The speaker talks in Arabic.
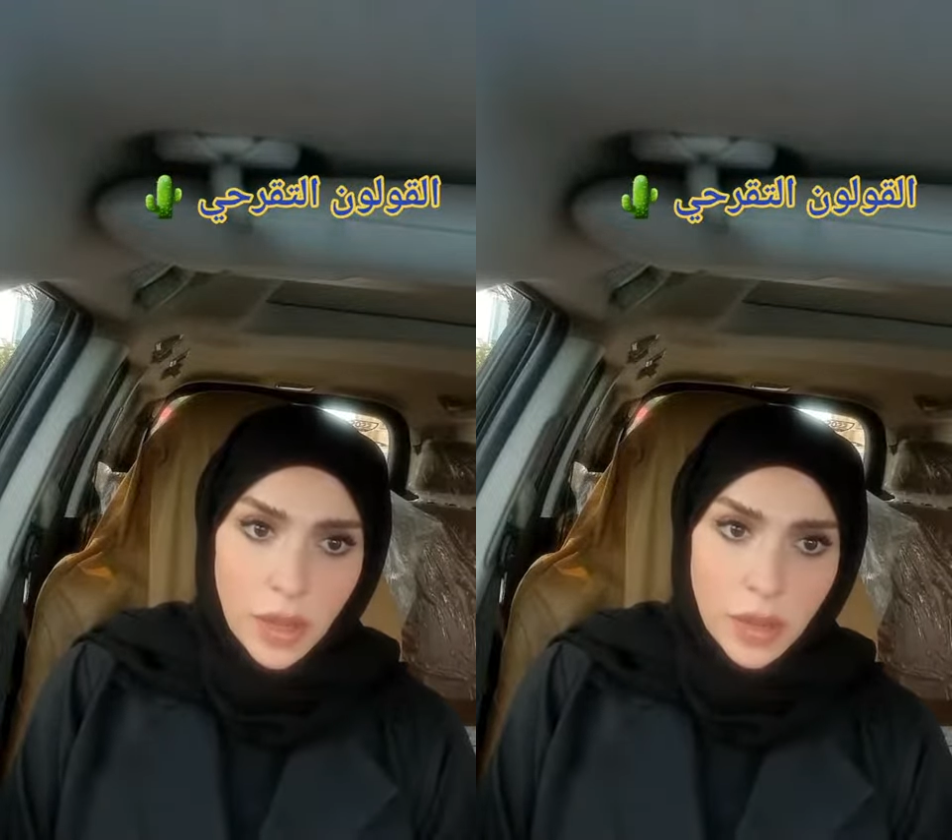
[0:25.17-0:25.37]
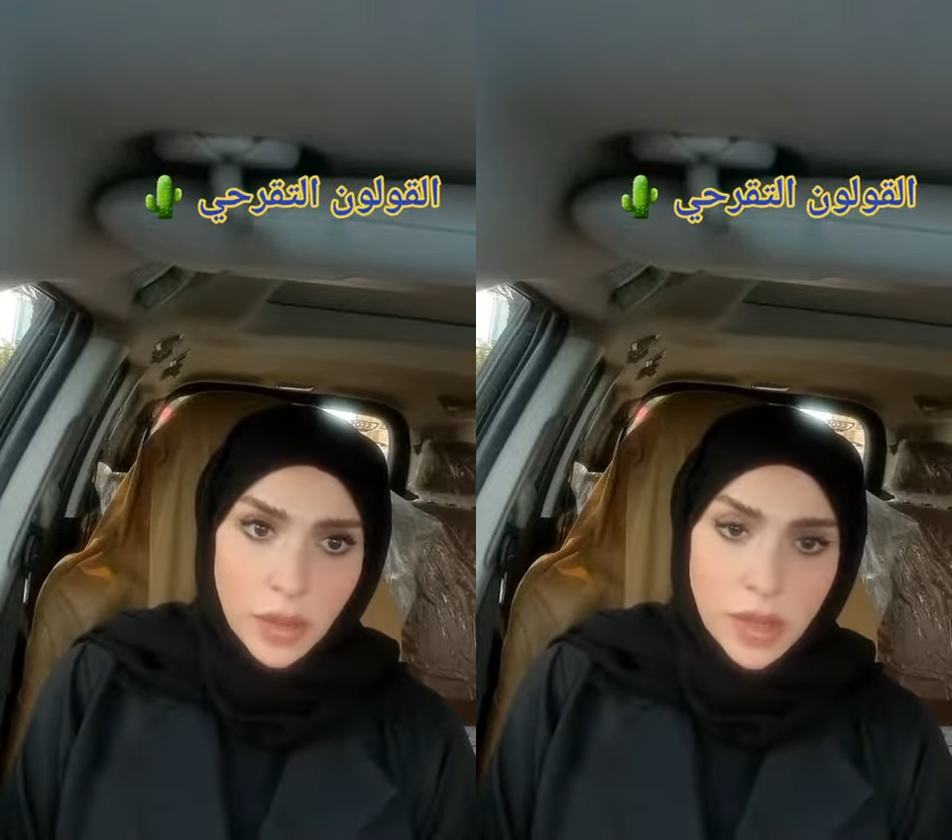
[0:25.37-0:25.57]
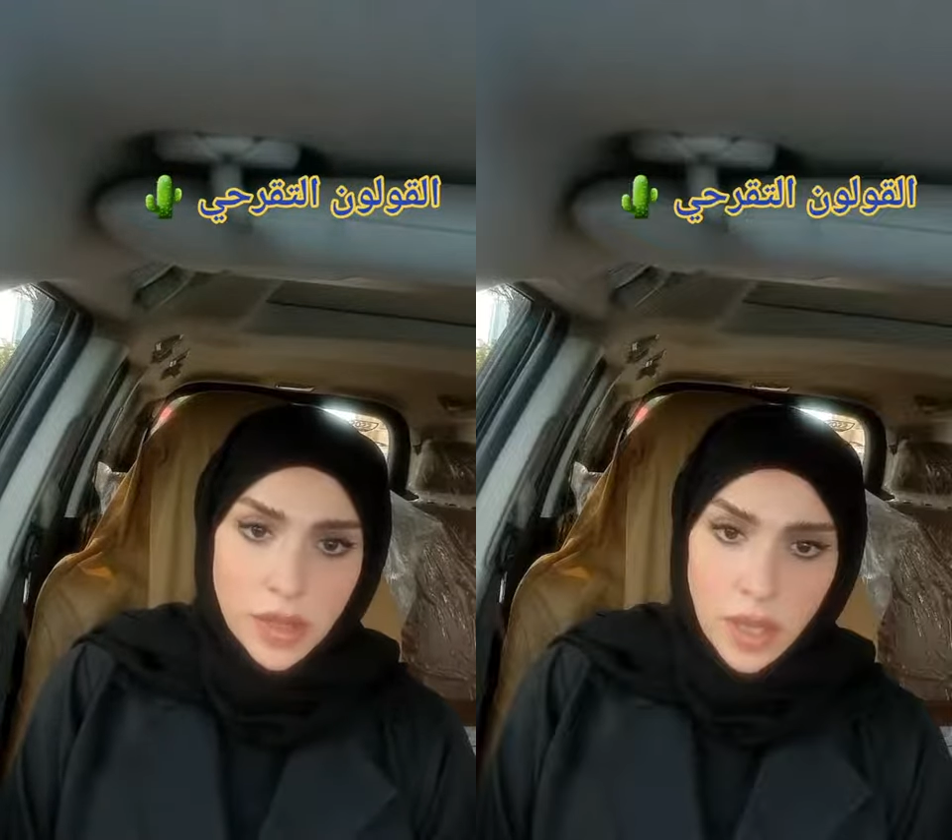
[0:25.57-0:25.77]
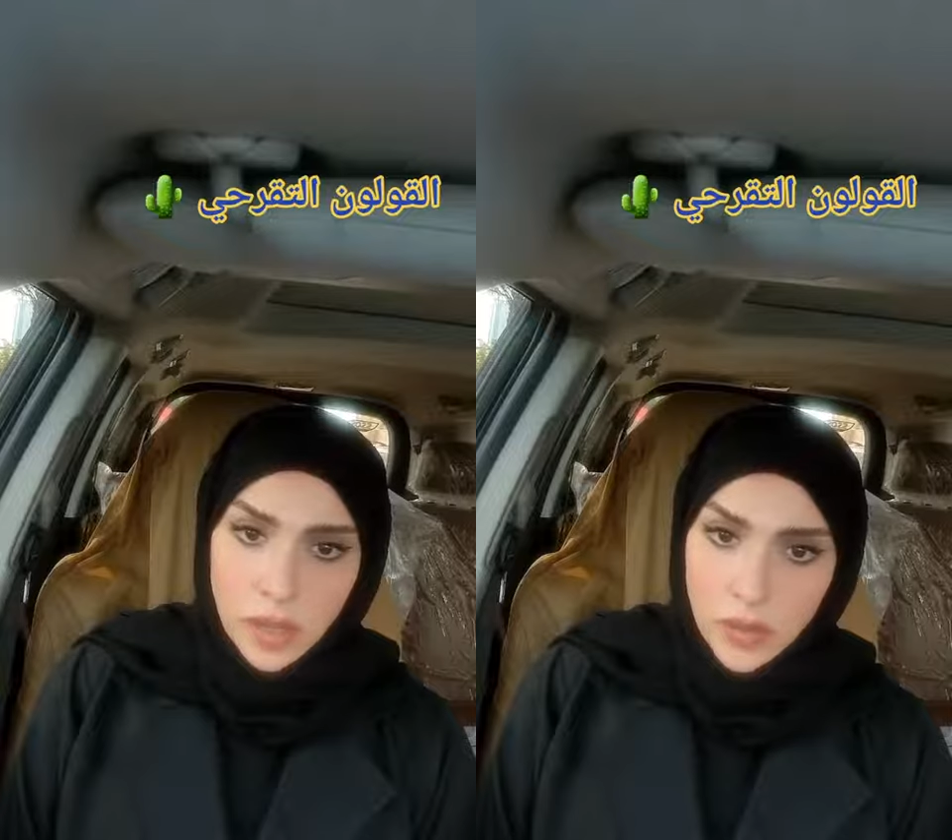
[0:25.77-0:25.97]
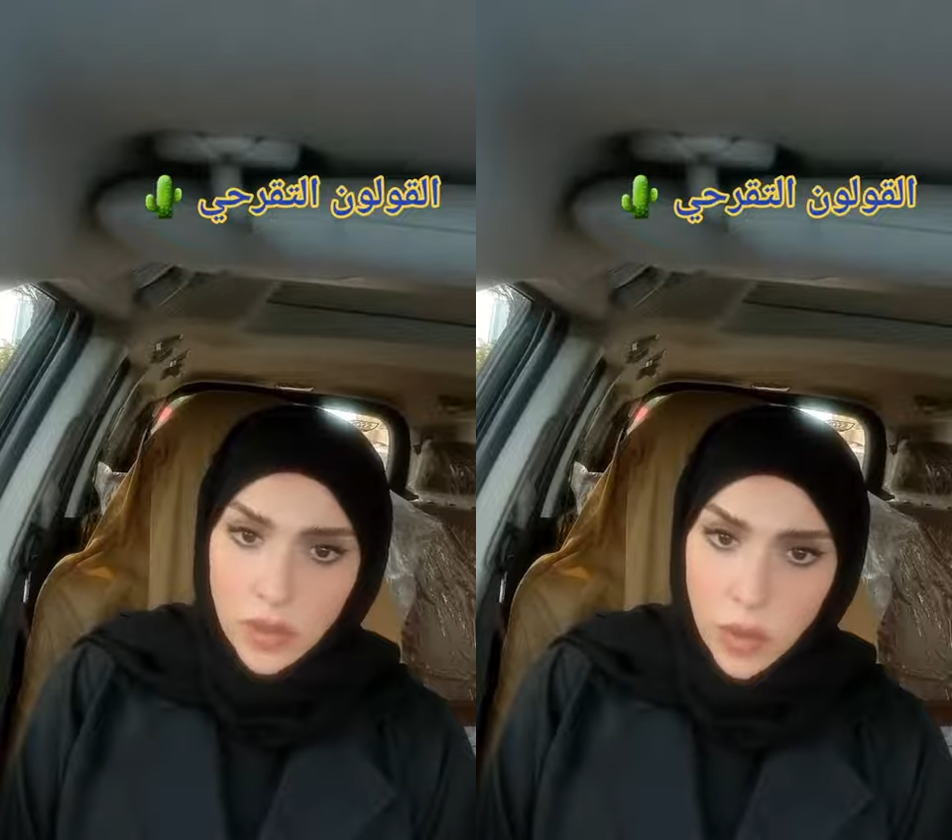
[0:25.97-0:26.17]

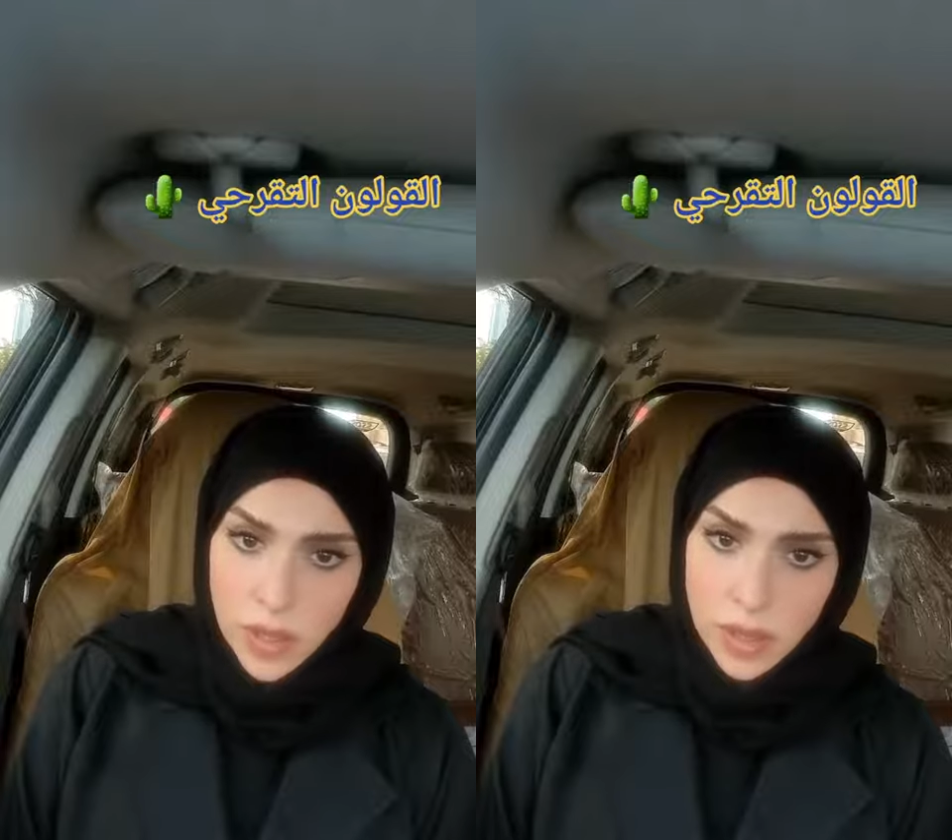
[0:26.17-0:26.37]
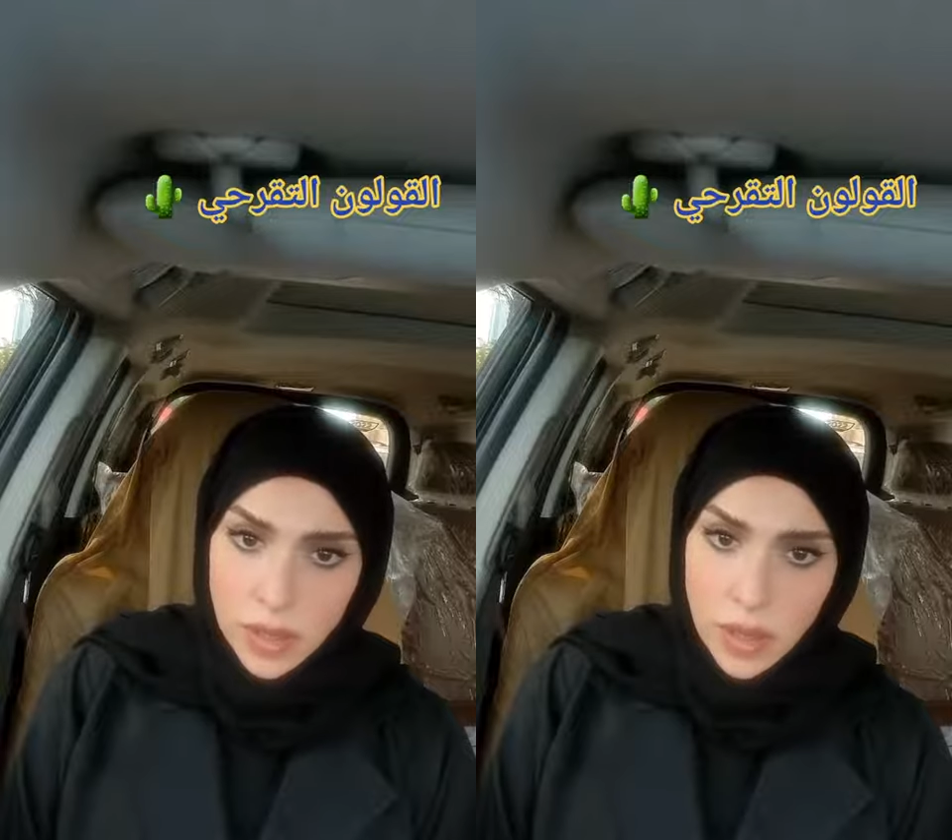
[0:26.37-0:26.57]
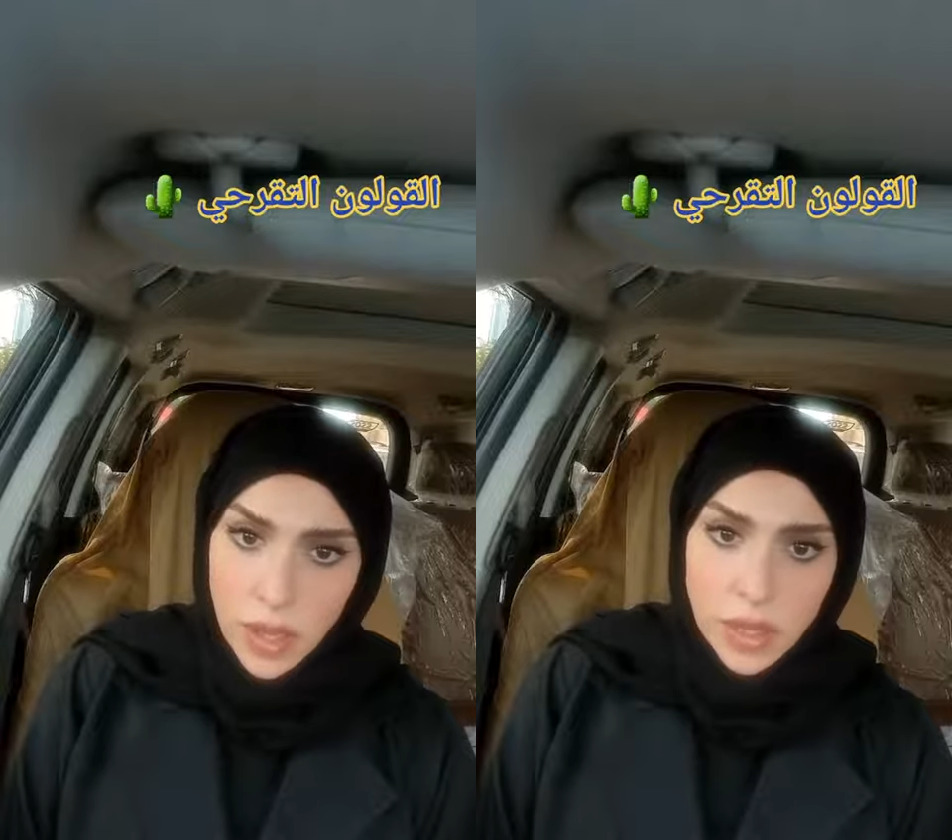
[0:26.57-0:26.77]
نقصان في الوزن